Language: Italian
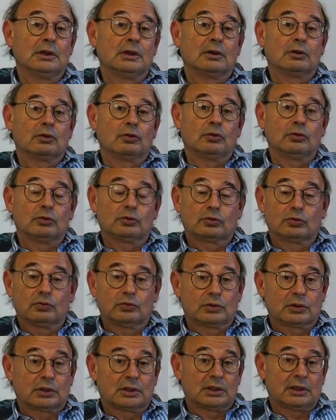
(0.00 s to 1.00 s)
con
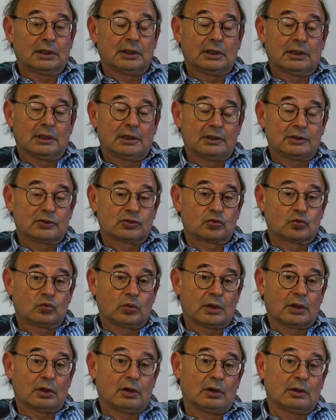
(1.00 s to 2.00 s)
tutte le
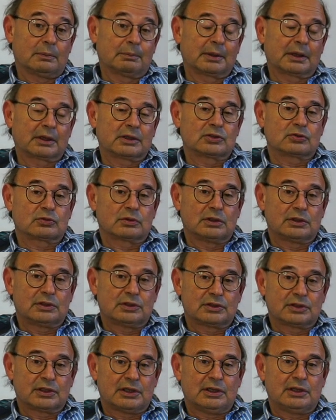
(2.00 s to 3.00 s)
sue opere, i suoi
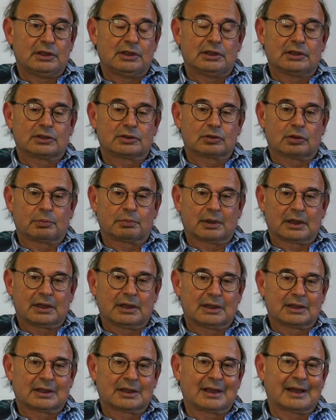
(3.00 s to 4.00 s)
disegni, le sue opere
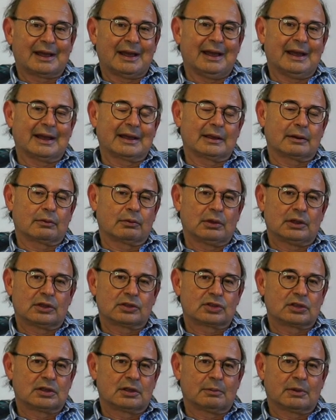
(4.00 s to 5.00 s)
letterarie, quelle
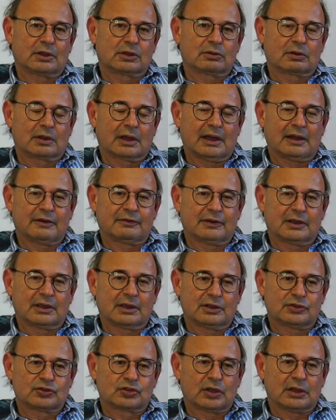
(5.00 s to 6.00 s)
cinematografiche,
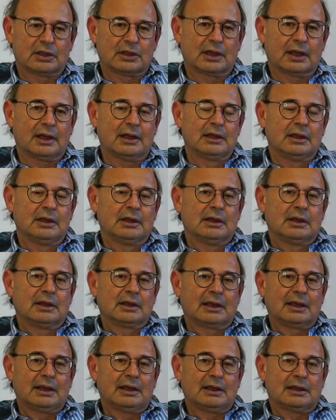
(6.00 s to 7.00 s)
eccetera,
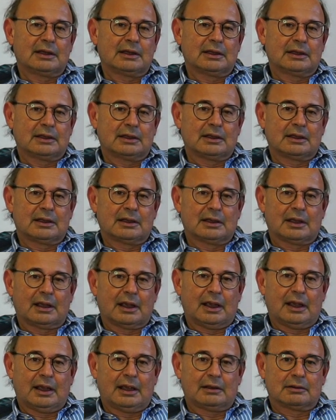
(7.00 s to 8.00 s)
che eh,
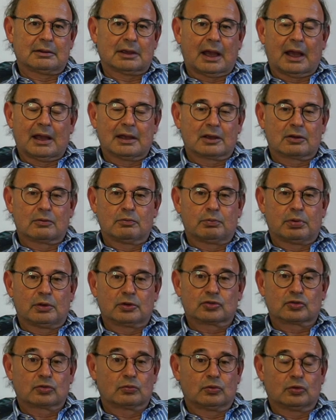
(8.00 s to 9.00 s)
è anche un
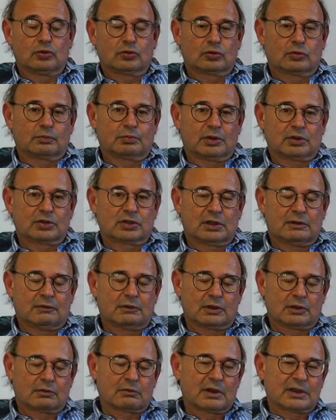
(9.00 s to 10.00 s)
posto molto
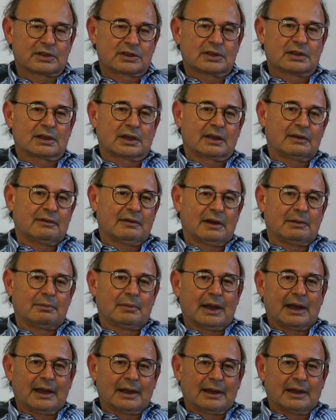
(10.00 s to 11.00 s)
piacevole, quasi in riva al
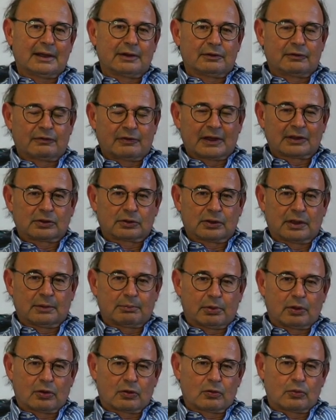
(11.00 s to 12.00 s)
mare, l'hanno fatto da
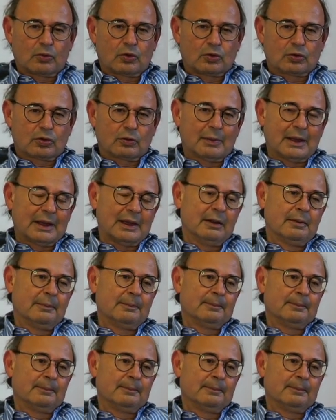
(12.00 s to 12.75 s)
poco molto bene.